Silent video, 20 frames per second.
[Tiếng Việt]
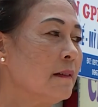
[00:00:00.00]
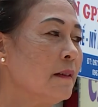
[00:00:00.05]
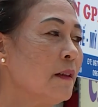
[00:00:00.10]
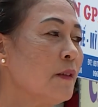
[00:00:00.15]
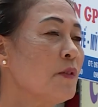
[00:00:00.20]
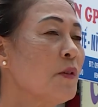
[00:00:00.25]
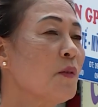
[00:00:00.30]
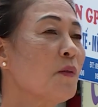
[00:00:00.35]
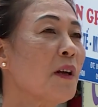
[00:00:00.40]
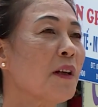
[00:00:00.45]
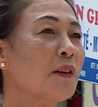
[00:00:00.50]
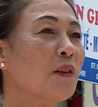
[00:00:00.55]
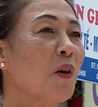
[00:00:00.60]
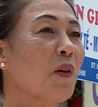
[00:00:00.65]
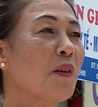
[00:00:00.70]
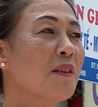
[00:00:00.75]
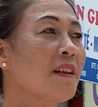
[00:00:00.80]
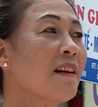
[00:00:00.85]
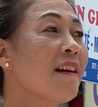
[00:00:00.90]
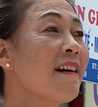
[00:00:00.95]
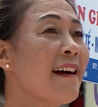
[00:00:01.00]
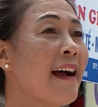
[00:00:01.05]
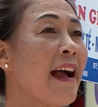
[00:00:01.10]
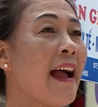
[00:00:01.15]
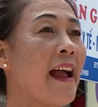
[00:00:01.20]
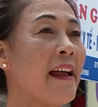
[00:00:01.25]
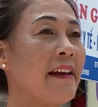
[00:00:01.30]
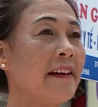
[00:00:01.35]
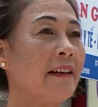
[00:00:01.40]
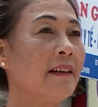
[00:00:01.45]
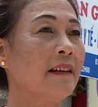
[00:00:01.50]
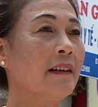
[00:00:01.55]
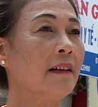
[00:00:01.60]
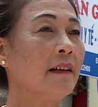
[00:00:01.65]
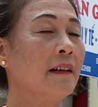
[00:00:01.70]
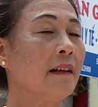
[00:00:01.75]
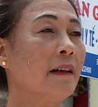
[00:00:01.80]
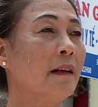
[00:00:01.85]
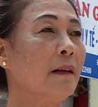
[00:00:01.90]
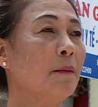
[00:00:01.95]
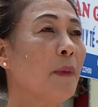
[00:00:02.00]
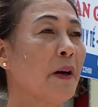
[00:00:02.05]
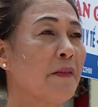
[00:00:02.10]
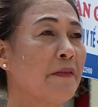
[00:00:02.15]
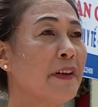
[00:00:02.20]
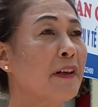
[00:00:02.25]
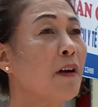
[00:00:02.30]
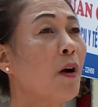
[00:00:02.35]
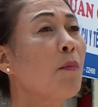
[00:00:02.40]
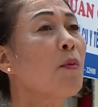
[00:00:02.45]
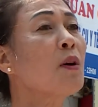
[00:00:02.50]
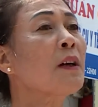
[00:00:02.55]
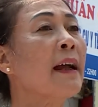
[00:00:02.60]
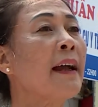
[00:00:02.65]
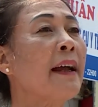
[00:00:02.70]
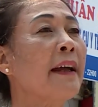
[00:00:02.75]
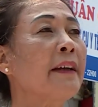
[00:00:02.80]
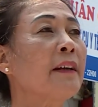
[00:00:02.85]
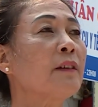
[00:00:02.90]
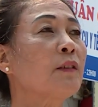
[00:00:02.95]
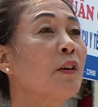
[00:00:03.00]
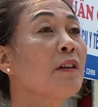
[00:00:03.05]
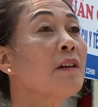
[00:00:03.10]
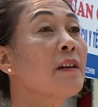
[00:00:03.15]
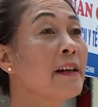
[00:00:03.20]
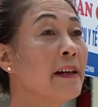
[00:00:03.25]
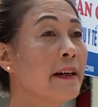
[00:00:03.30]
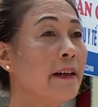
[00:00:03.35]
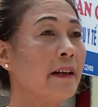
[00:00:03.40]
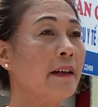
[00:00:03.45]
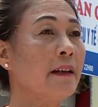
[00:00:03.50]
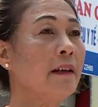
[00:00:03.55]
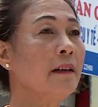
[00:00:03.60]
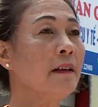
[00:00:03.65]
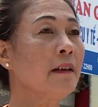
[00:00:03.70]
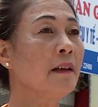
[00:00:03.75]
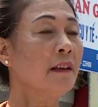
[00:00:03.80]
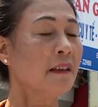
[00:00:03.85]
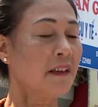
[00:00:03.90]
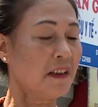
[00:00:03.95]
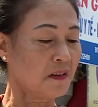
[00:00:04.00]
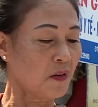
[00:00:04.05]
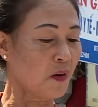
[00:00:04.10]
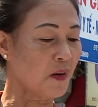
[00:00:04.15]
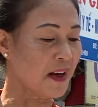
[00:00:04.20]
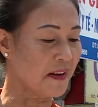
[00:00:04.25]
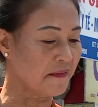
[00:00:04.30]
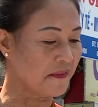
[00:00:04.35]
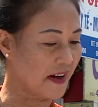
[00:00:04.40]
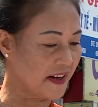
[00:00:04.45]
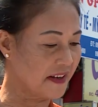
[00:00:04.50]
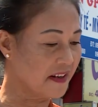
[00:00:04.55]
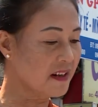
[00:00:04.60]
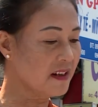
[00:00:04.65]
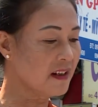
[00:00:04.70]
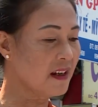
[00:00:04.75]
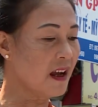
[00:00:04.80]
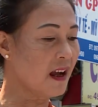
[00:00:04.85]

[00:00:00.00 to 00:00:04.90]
Nói chung là tôi rất là ngại, bởi vì có một ngày tôi được nghỉ thì tôi lại phải đi